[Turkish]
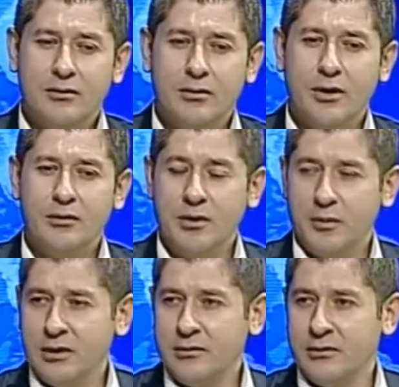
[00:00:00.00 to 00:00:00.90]
görev
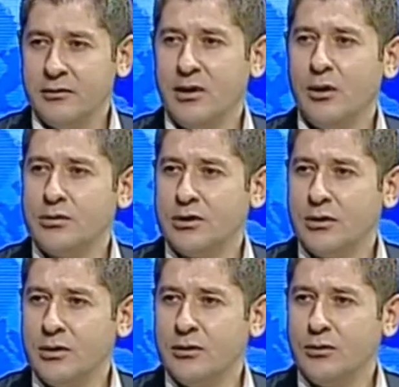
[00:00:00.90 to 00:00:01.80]
yapan, daha önce
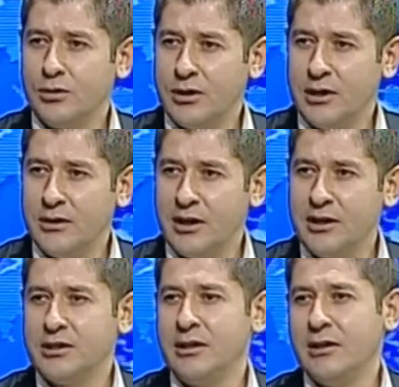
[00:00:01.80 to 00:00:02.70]
de Türkiye'nin
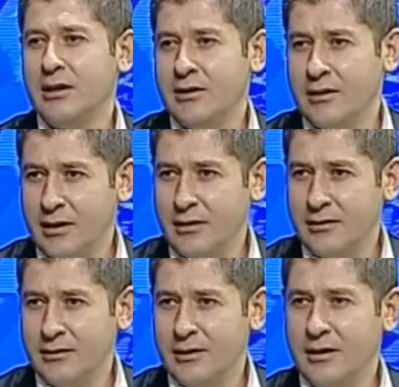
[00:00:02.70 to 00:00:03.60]
değişik illerinde
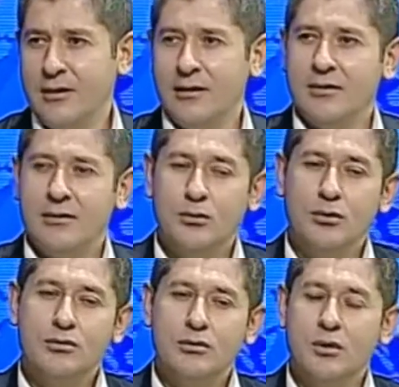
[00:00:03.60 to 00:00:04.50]
e,
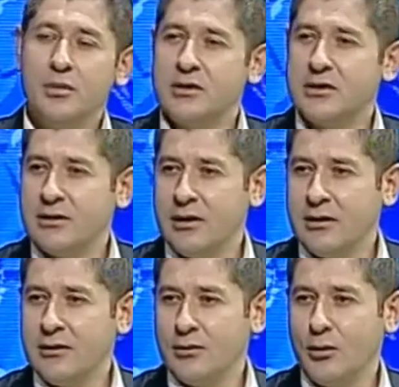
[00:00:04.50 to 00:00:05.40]
doğusunda,
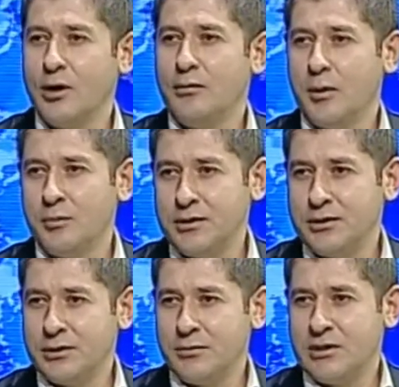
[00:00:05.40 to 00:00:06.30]
batısında görev
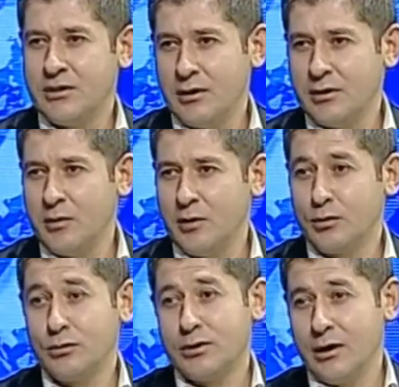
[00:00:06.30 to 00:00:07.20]
yapmış bir sağlık
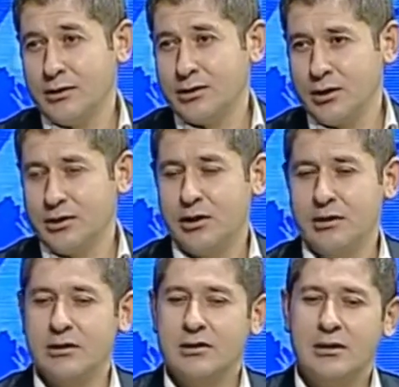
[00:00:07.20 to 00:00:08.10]
memurudur, sağlık
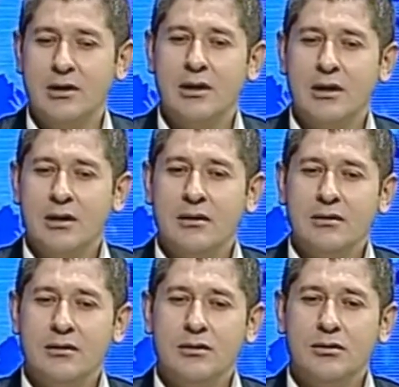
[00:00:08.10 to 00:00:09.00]
çalışanıdır. E,